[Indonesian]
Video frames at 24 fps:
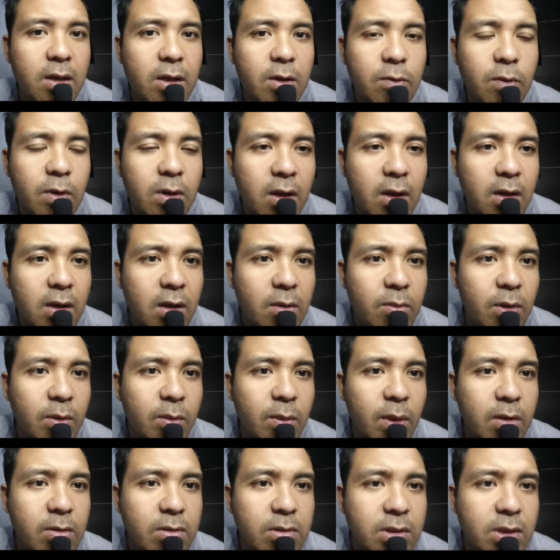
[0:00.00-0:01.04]
yang New World kayaknya
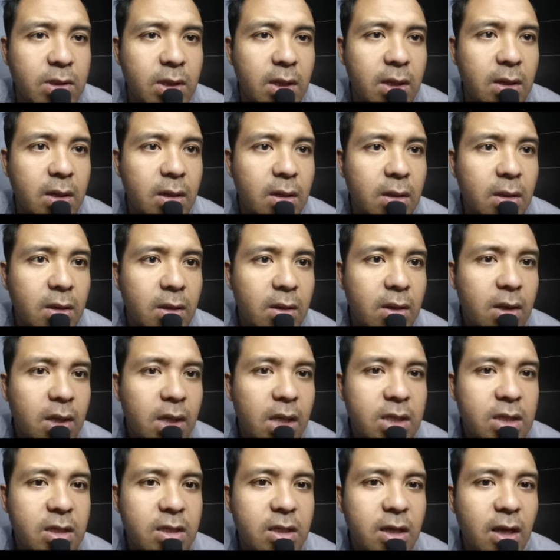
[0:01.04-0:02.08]
lebih bagus deh.
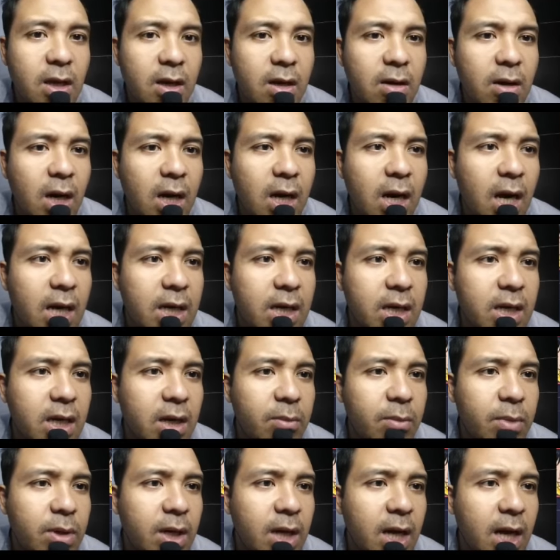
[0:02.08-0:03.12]
SSR kagak ada
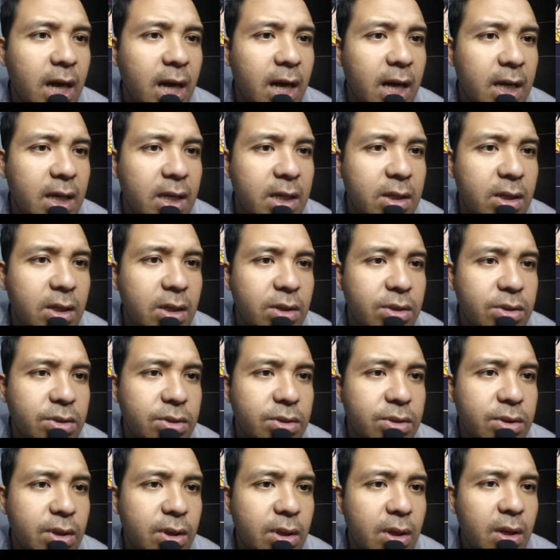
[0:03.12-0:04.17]
yang menarik,
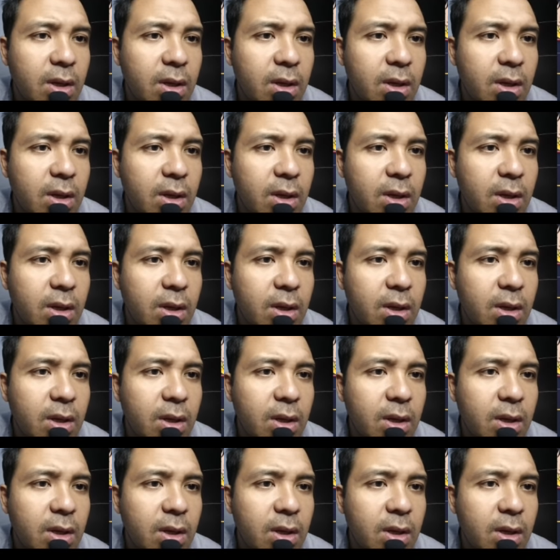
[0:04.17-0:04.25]
guys.